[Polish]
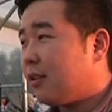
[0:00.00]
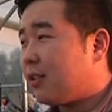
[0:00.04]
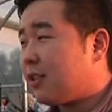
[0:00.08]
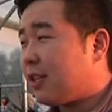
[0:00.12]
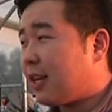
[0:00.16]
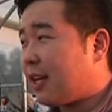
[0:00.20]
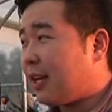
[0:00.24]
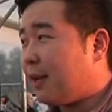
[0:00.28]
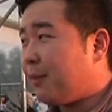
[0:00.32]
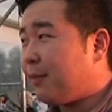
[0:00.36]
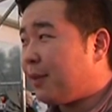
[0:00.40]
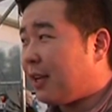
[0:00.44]

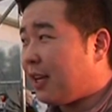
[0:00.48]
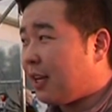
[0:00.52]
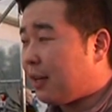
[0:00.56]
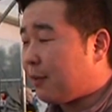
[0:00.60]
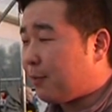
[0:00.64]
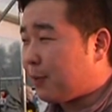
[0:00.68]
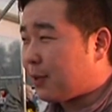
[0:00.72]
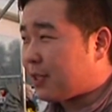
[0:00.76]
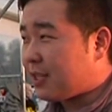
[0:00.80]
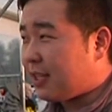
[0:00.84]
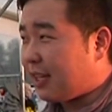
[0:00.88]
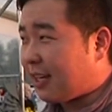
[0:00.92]
Czekałem na
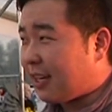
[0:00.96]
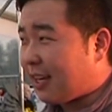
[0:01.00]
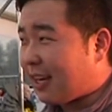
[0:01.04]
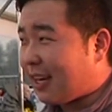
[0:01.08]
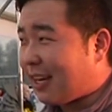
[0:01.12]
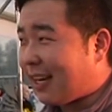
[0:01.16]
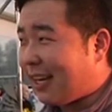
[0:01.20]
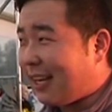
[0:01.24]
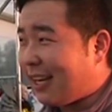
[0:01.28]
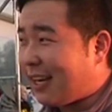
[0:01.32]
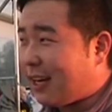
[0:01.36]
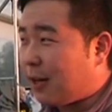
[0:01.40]
ich piosenkę
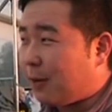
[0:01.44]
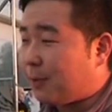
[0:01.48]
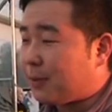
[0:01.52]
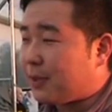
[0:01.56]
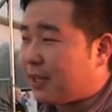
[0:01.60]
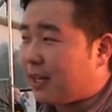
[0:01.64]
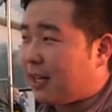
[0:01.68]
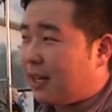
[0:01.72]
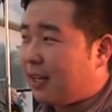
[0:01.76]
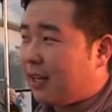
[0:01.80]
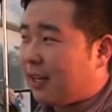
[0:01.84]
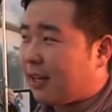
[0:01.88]

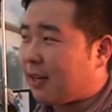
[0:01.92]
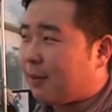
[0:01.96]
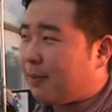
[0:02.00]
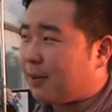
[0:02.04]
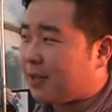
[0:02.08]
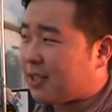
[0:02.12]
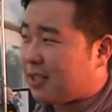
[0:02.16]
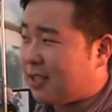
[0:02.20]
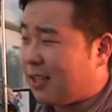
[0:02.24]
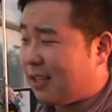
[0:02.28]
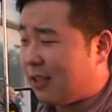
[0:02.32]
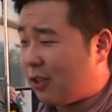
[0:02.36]
Helikopter, ale
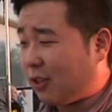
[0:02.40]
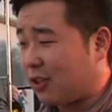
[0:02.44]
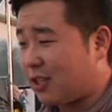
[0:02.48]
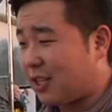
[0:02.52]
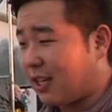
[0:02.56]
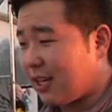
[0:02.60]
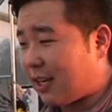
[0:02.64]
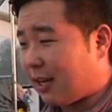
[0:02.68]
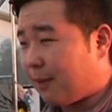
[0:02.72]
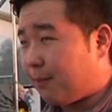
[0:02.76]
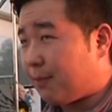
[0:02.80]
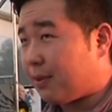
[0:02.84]
chyba się nie
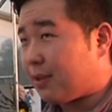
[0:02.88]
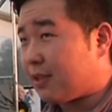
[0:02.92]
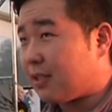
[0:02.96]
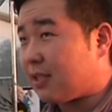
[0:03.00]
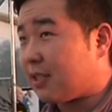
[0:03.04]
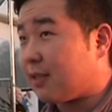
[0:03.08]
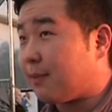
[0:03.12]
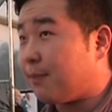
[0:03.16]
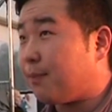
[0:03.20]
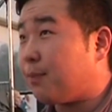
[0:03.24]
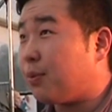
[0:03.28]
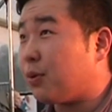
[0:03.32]
doczekam, bo
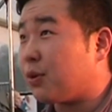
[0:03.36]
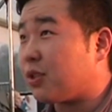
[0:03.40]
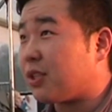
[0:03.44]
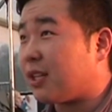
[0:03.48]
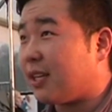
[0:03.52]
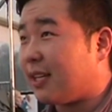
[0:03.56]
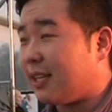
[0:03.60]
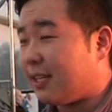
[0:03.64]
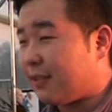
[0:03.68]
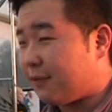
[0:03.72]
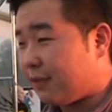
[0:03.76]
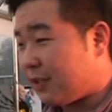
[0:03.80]
z tym
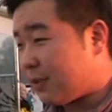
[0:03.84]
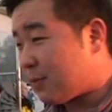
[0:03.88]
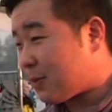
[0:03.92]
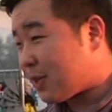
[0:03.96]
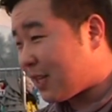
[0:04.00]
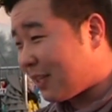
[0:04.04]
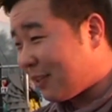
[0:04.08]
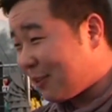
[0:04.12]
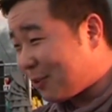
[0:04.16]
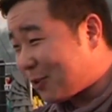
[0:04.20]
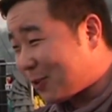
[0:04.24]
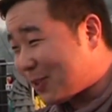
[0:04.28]
burza jest, więc
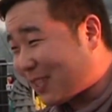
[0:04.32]
przyjdę